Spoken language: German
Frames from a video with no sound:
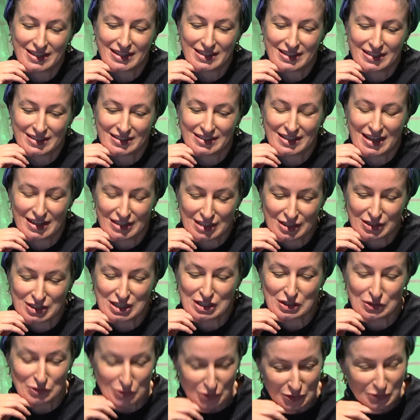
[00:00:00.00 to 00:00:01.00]
sie hat es
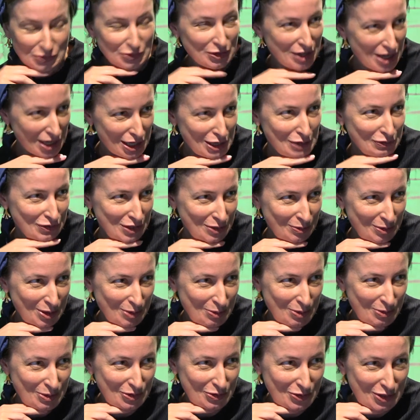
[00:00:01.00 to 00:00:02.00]
jetzt fünf Jahre auf dem
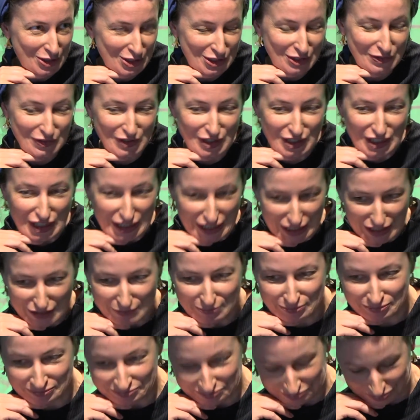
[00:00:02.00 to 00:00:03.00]
Reeperbahn-Festival
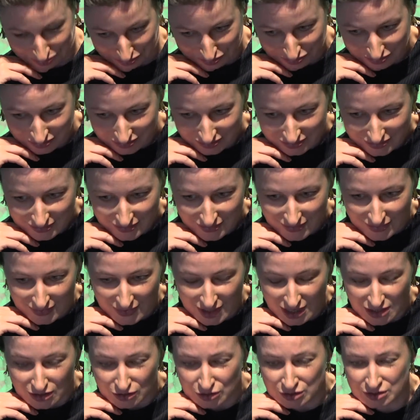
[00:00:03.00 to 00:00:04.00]
gegeben.
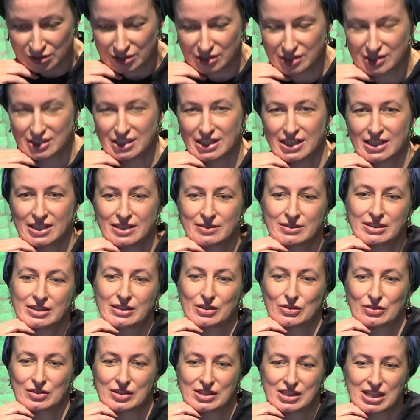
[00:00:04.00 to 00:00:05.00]
Und deren
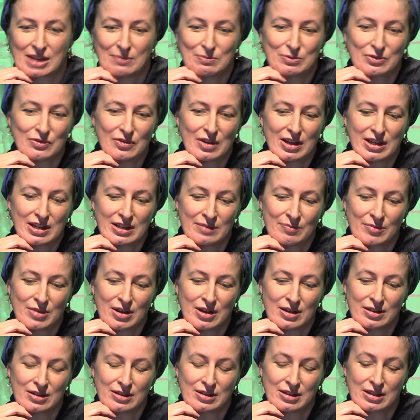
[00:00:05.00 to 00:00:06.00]
Konzept war
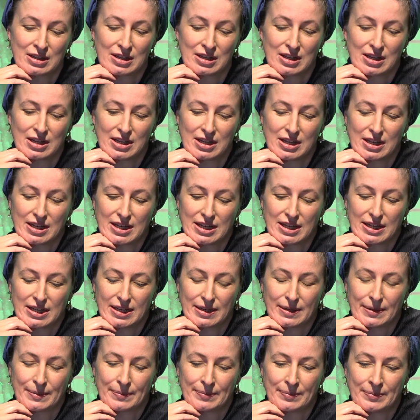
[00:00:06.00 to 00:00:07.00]
immer,
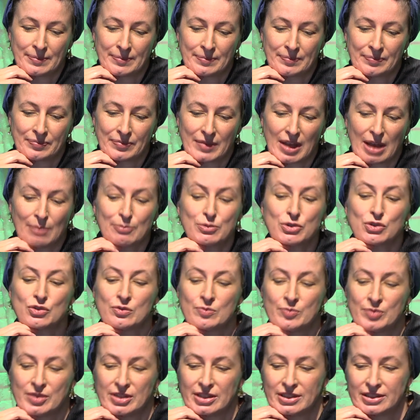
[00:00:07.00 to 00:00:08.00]
ähm,
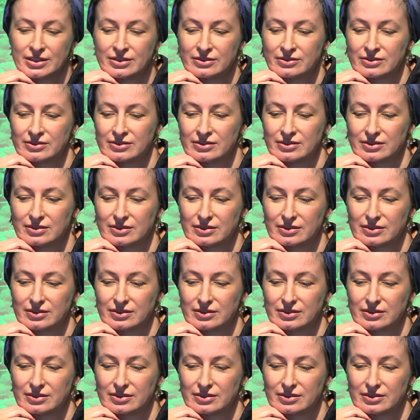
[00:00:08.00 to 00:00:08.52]
abzubilden,